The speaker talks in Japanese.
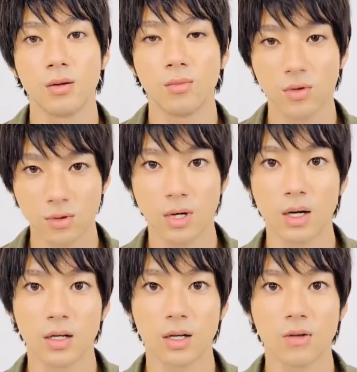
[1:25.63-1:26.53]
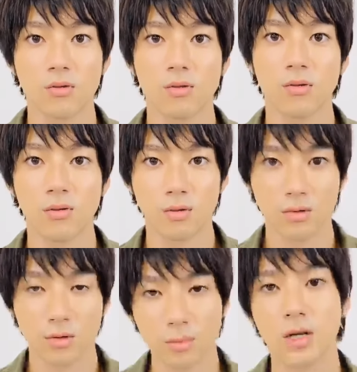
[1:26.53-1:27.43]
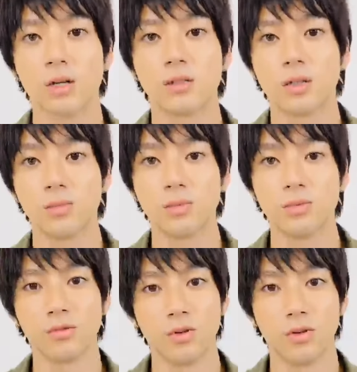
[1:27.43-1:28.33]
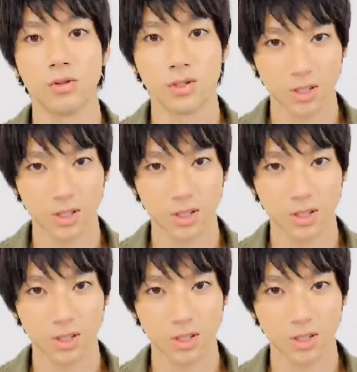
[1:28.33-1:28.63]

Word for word: 僕は結構コミカルな部分を